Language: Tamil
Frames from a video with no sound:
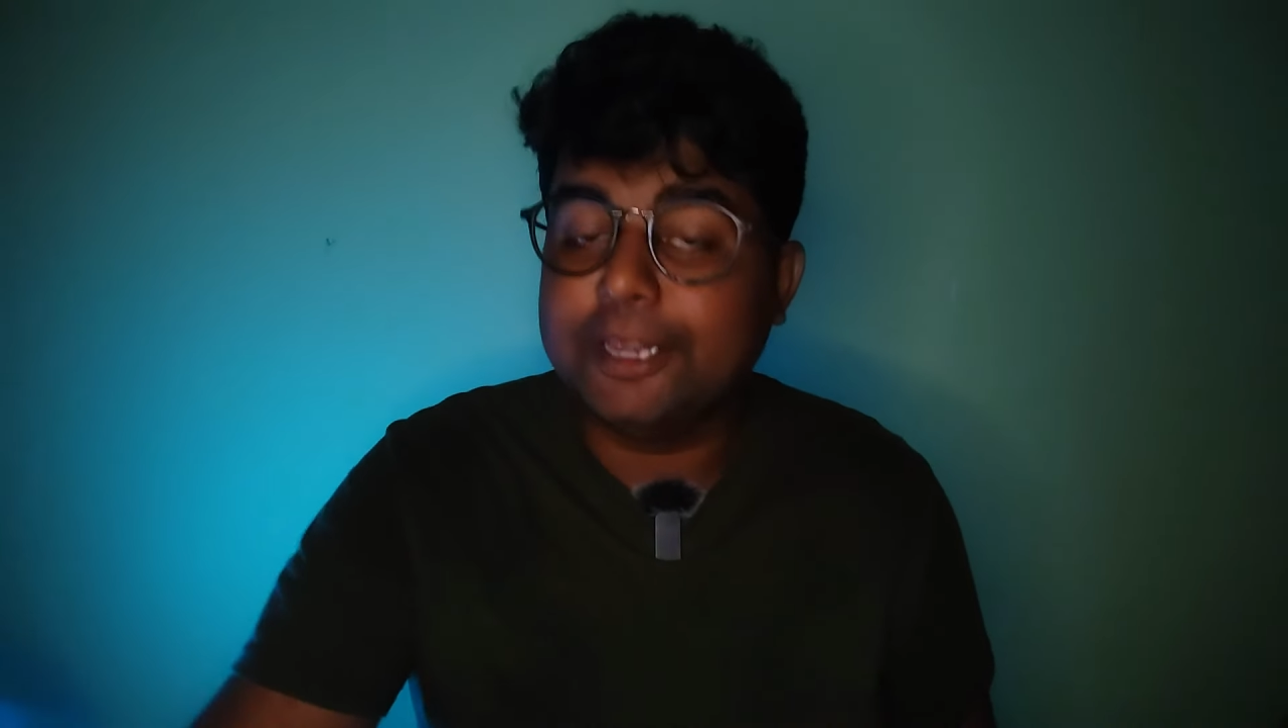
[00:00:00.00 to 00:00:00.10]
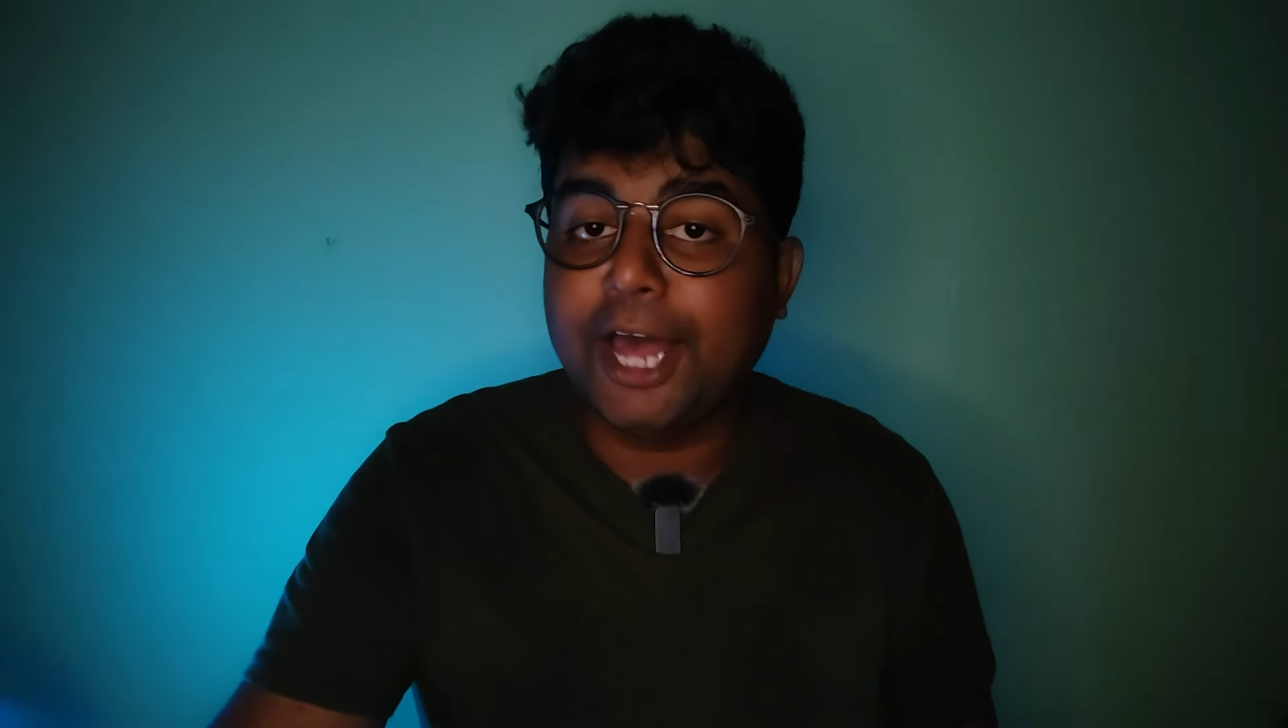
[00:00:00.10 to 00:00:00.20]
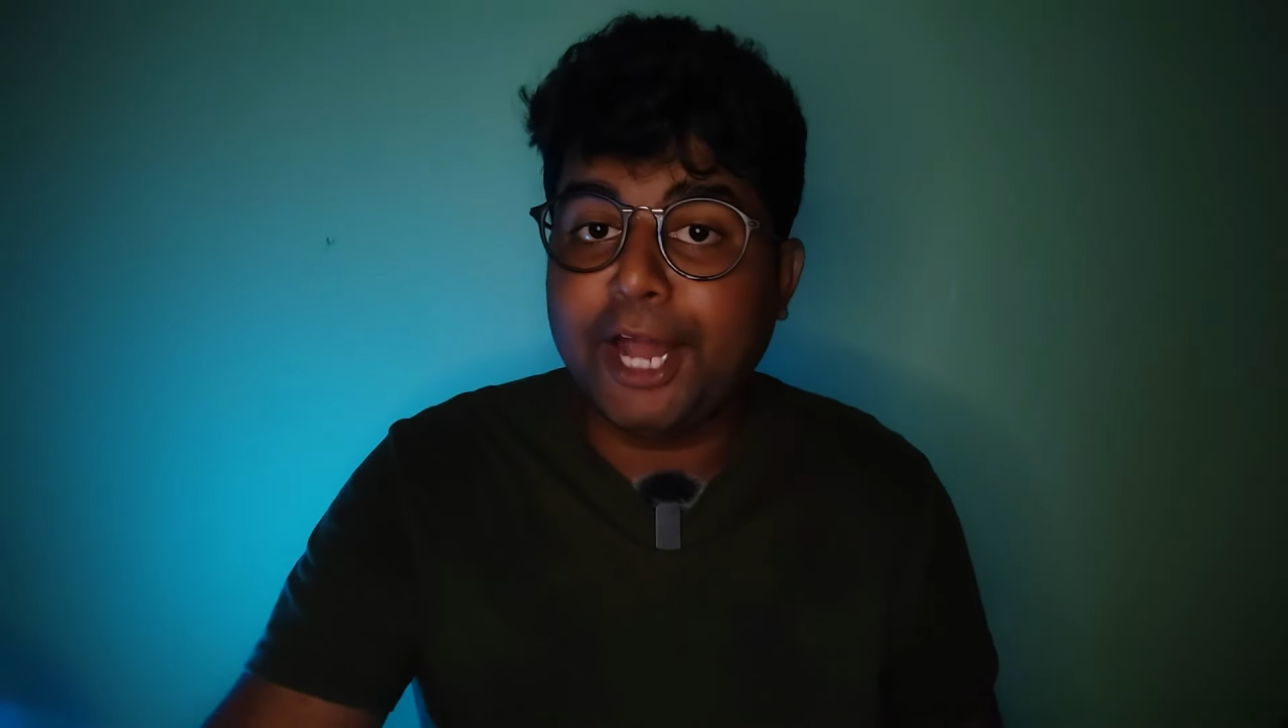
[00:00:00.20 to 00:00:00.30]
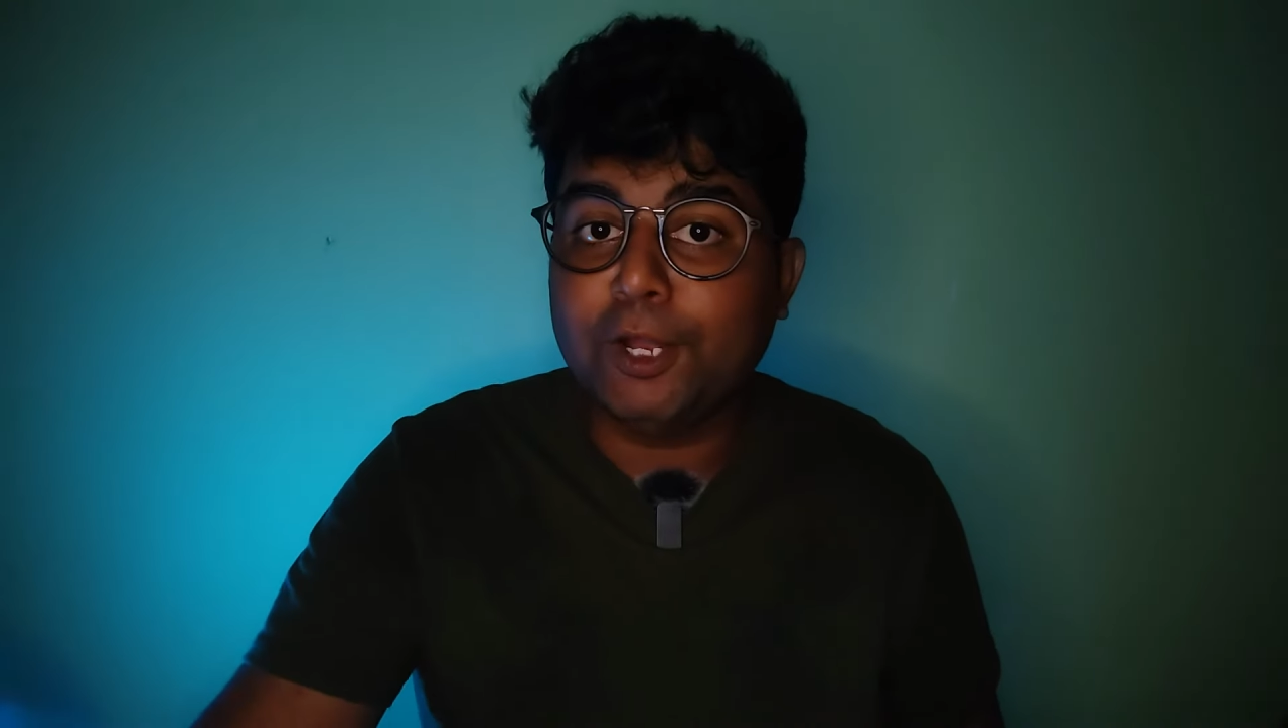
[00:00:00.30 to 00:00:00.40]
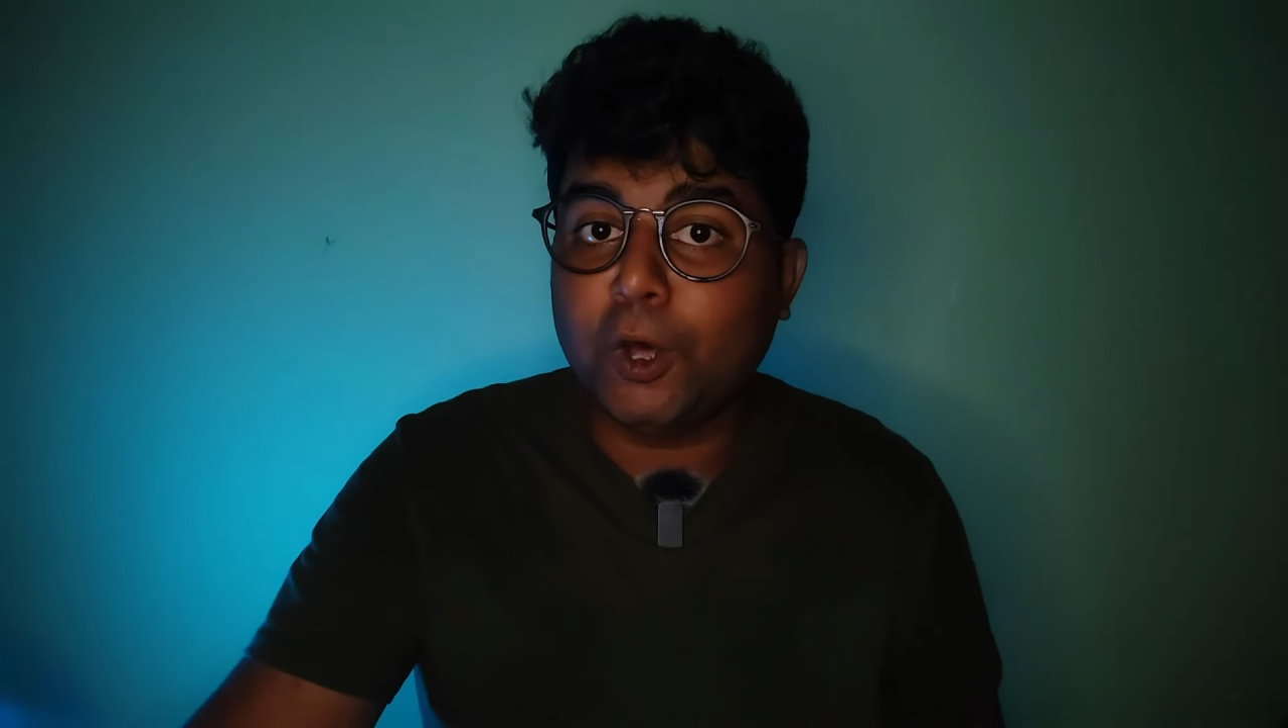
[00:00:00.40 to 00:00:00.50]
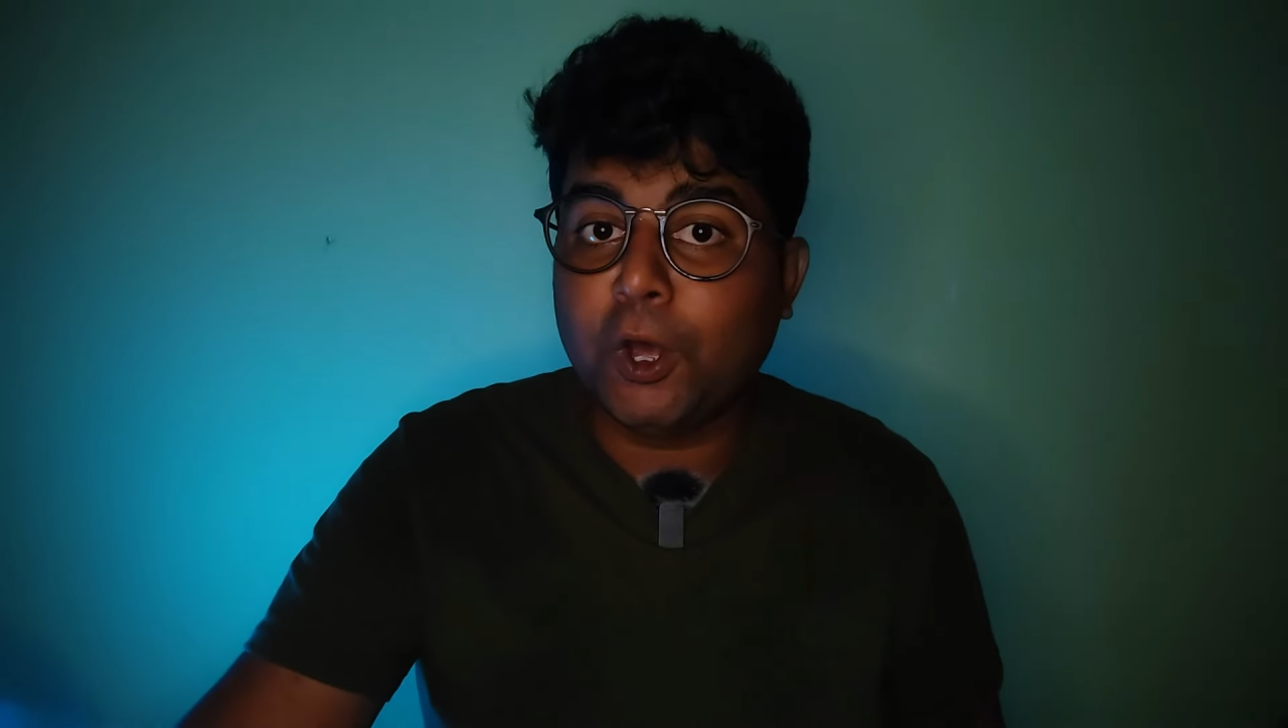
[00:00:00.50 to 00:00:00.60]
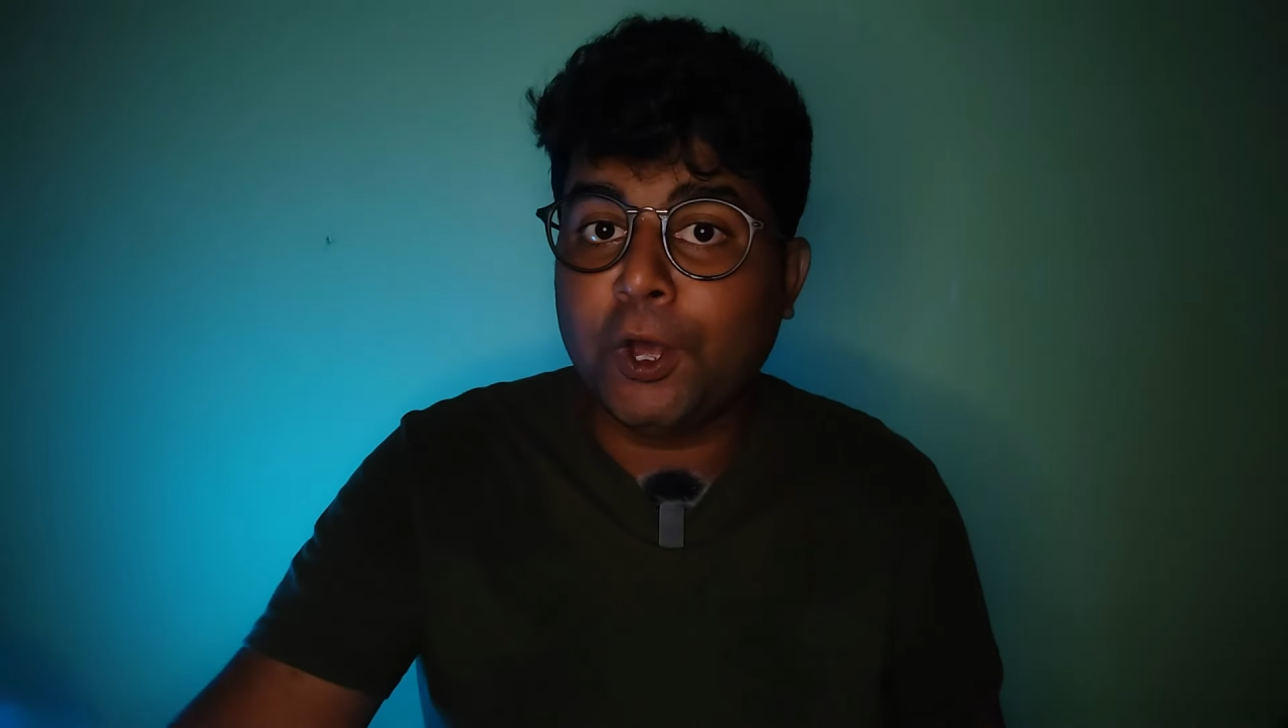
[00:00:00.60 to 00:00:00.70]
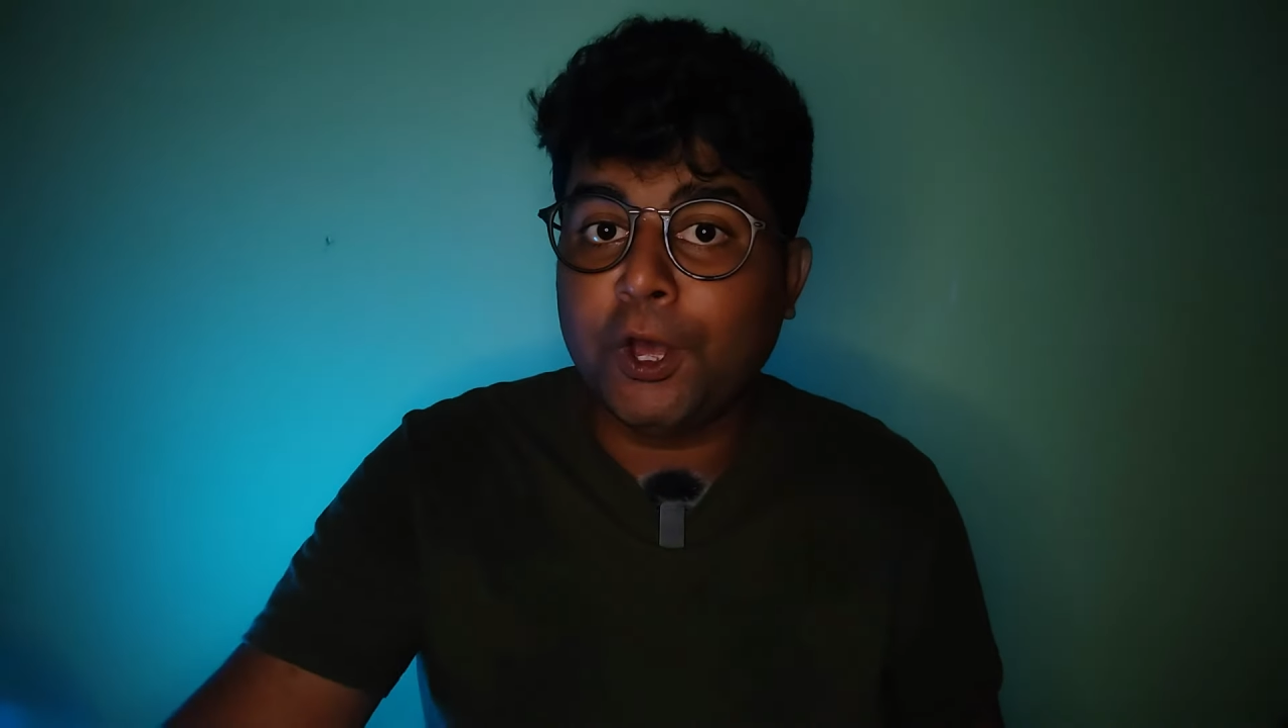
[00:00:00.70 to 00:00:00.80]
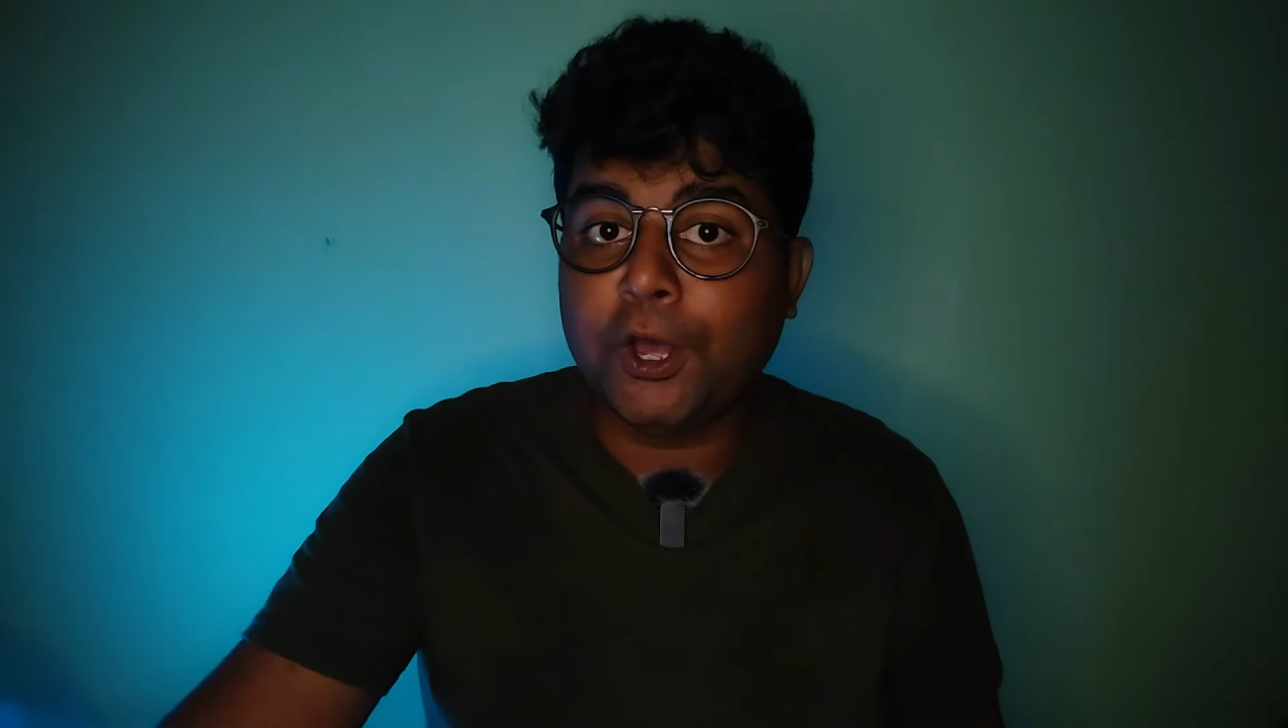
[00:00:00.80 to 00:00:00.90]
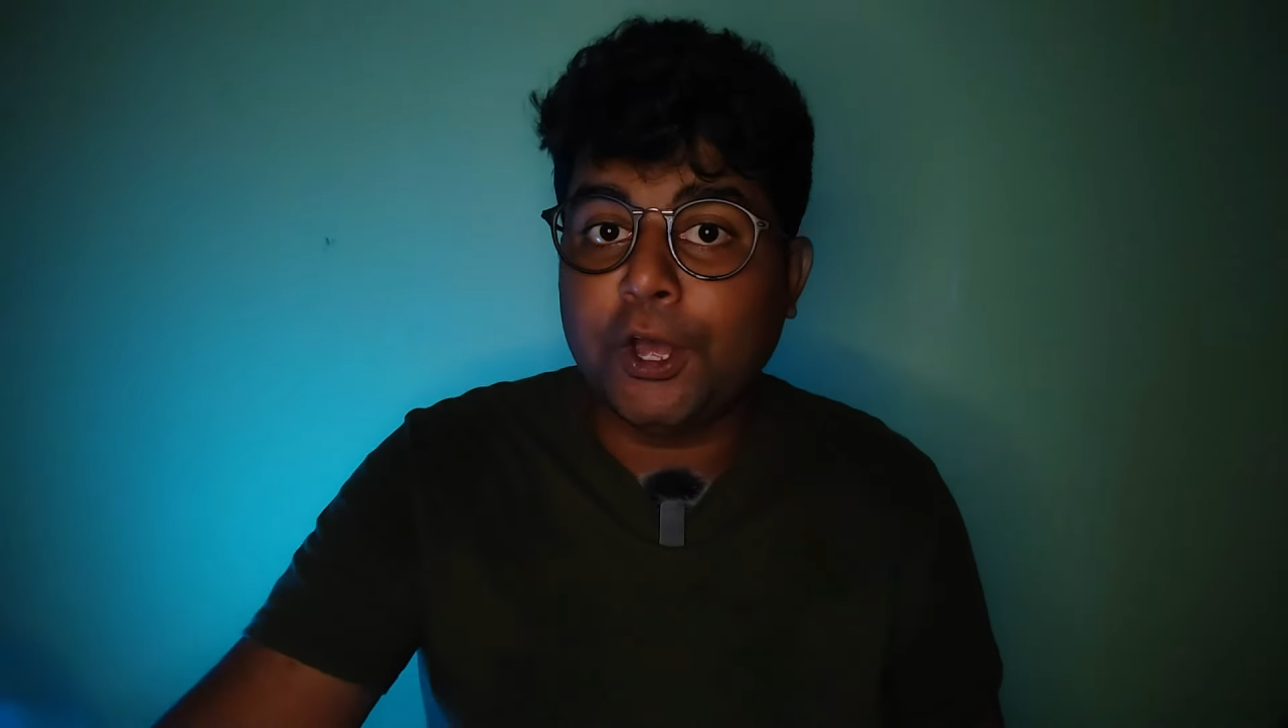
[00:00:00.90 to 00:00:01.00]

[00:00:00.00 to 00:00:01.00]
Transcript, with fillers: நின்னாலும்